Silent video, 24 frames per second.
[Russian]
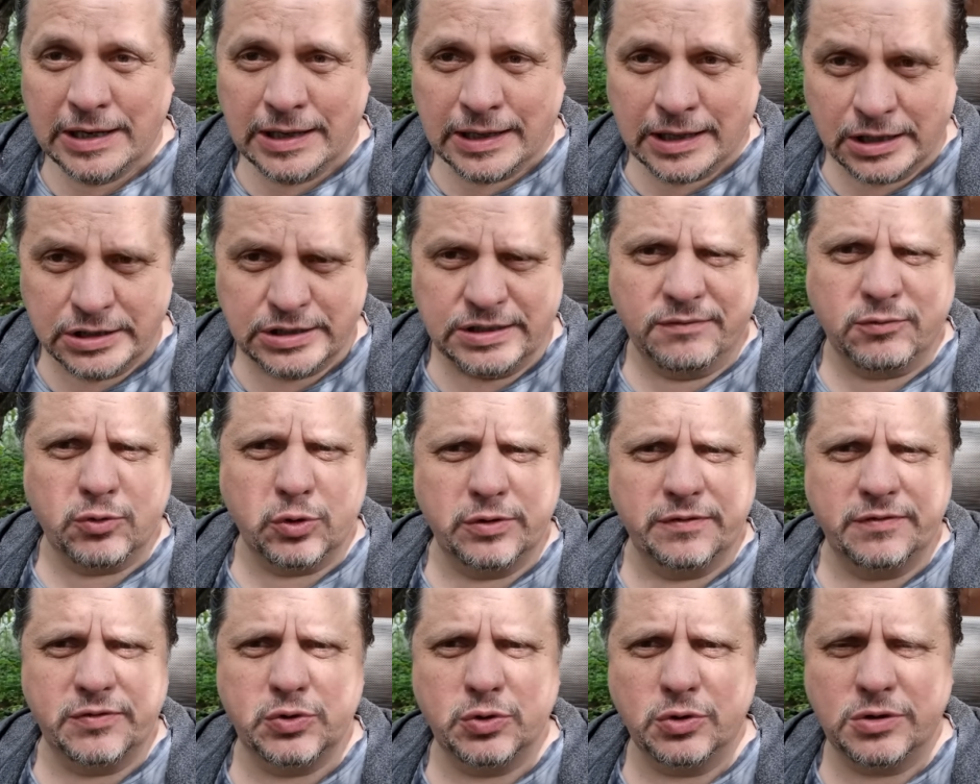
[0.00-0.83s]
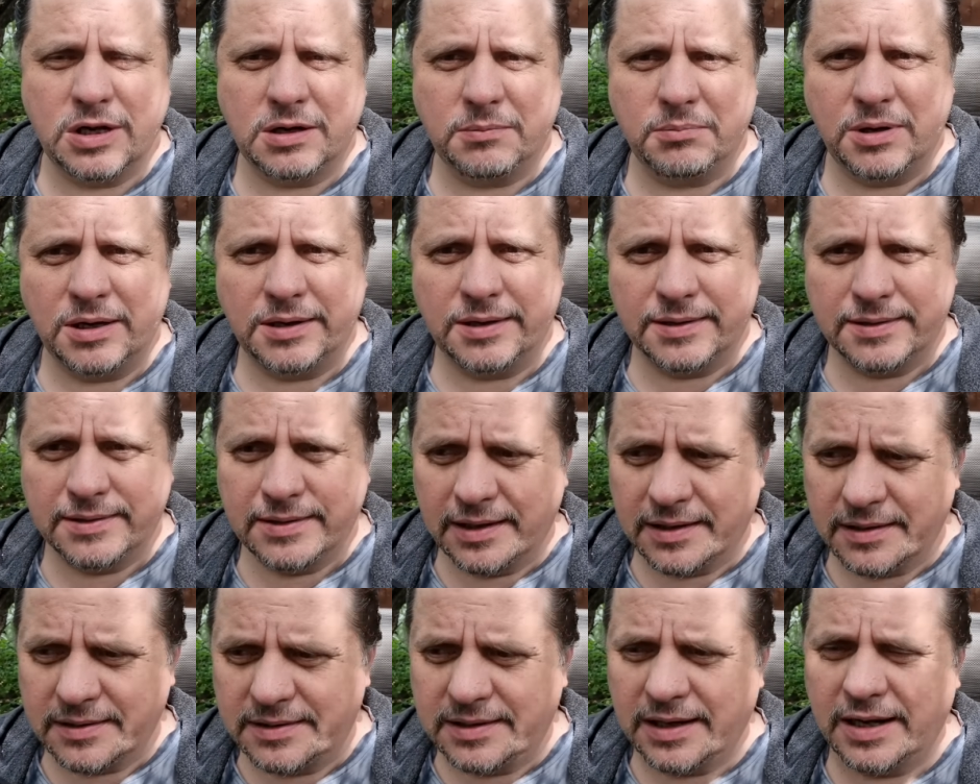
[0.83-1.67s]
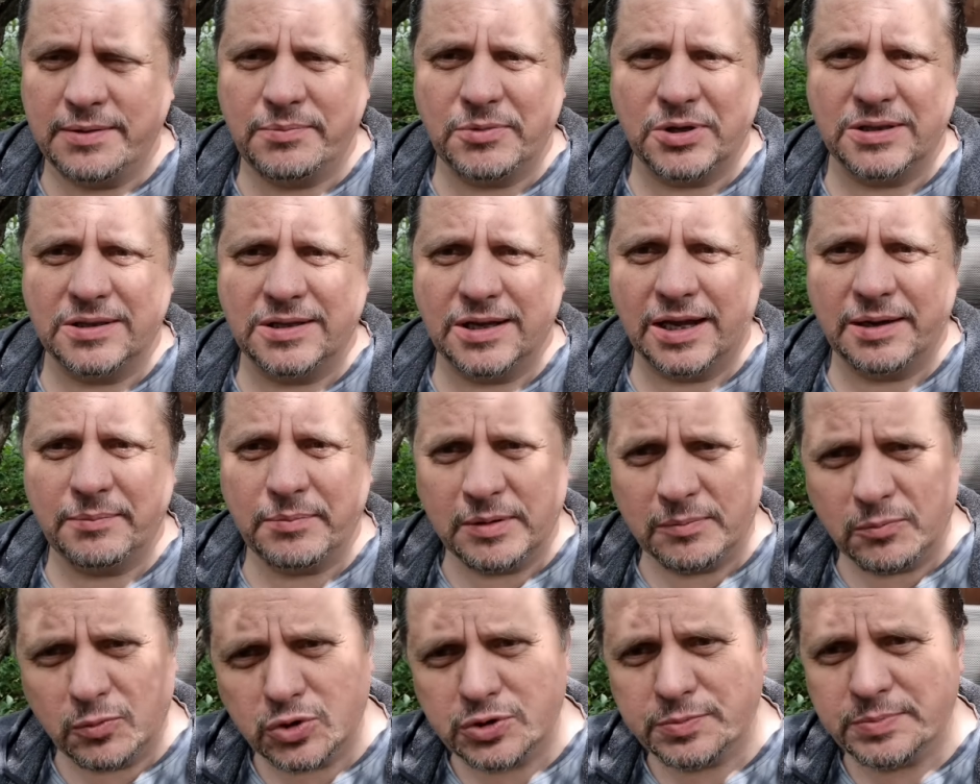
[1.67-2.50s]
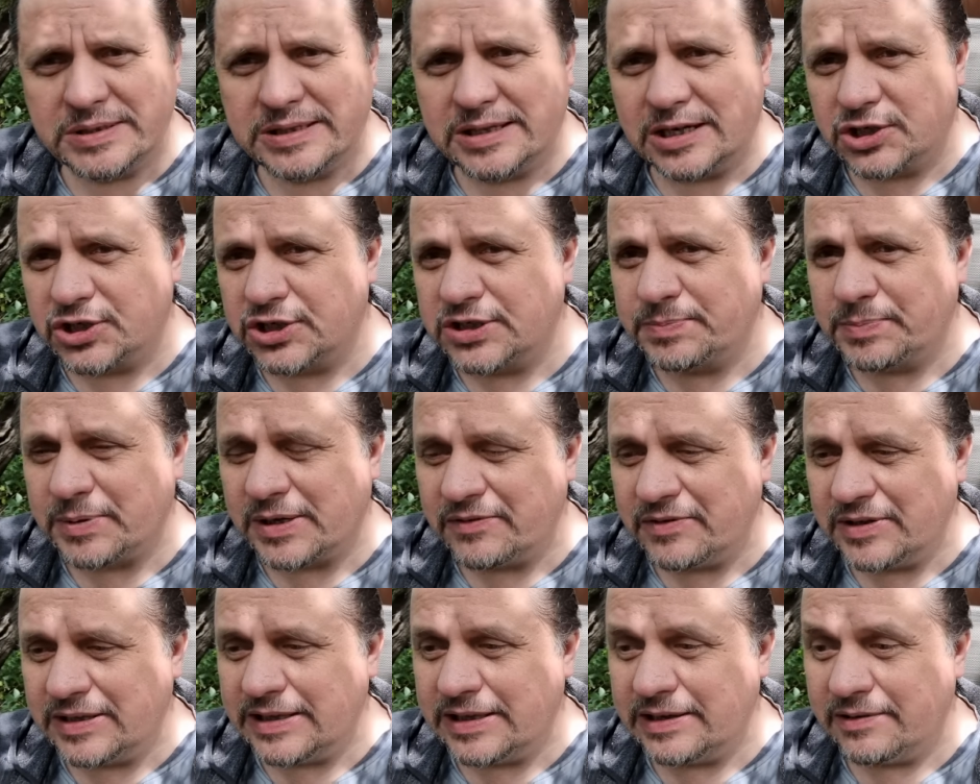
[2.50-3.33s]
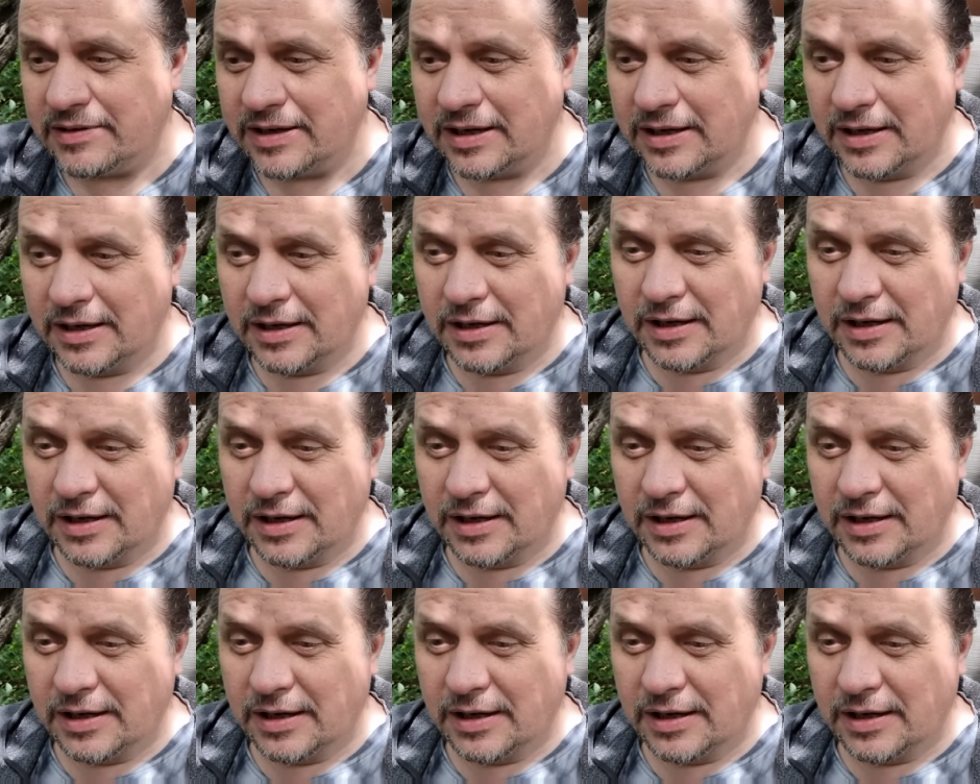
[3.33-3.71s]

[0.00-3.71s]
Хотя вроде все нормально, да, дай мне, дай мне, может быть даже справедливо,